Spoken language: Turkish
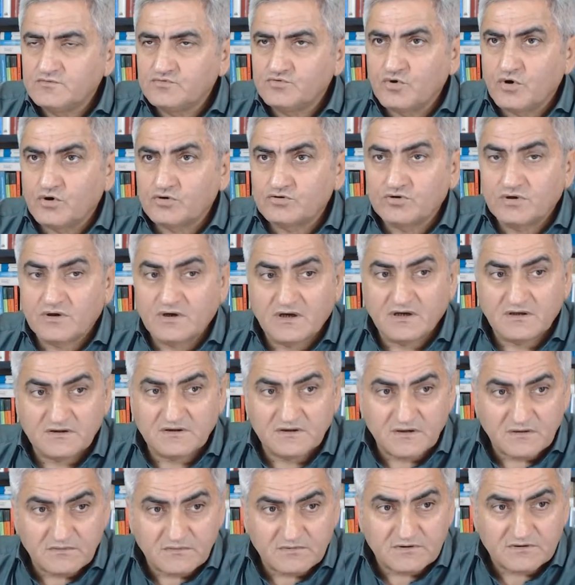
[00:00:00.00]
Doktora
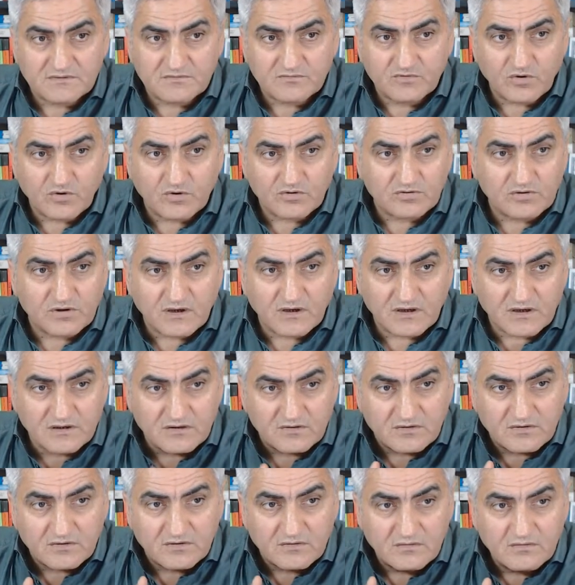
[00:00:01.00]
gittin mi dedim. Doktora
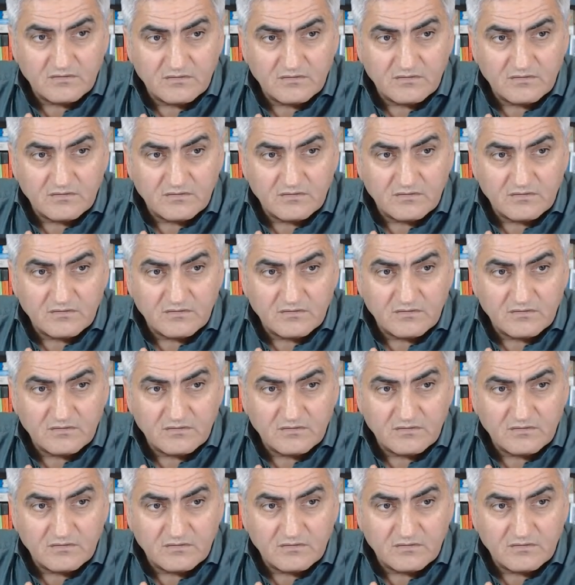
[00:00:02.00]
git.